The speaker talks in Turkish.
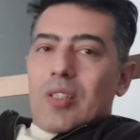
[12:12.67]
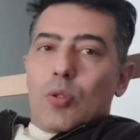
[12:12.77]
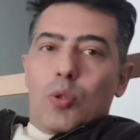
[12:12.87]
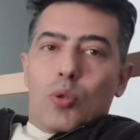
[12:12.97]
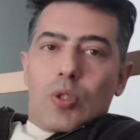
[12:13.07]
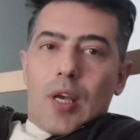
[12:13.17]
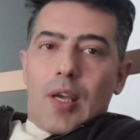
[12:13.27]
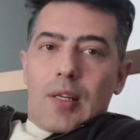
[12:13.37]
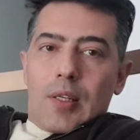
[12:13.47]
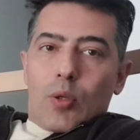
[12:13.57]

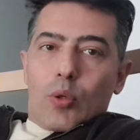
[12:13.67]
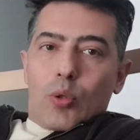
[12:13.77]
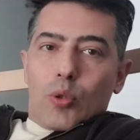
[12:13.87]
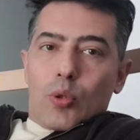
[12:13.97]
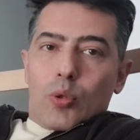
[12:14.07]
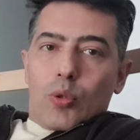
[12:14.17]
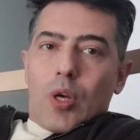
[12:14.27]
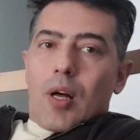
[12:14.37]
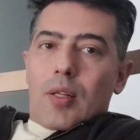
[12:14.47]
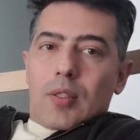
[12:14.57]
%50
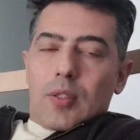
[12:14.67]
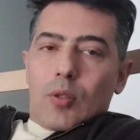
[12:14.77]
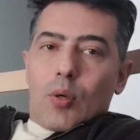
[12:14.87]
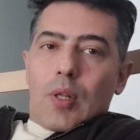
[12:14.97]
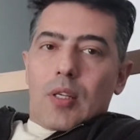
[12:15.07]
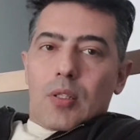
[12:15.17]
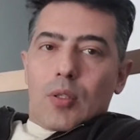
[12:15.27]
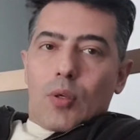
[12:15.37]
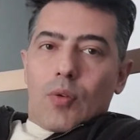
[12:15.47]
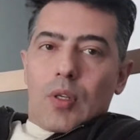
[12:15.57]
koruyuculuğun altında
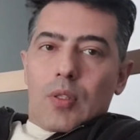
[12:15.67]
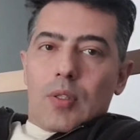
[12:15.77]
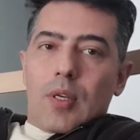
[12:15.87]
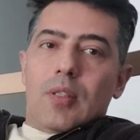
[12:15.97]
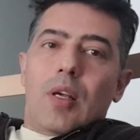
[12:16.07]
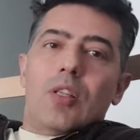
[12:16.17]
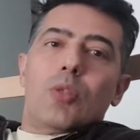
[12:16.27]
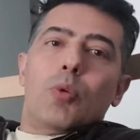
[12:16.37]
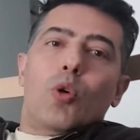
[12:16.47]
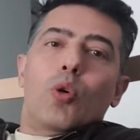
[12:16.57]
olan Sinovan zaten
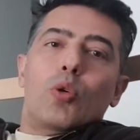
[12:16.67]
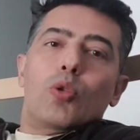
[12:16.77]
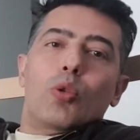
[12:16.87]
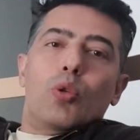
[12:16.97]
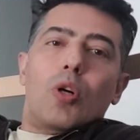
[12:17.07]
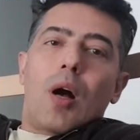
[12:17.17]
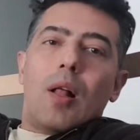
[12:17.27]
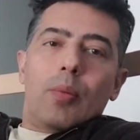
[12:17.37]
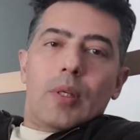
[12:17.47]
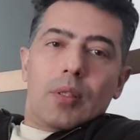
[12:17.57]
hiçbir koruyuculuğu
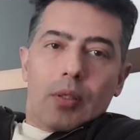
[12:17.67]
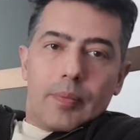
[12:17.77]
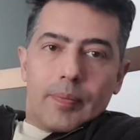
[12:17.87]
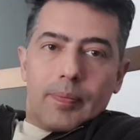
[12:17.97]
kalmadı.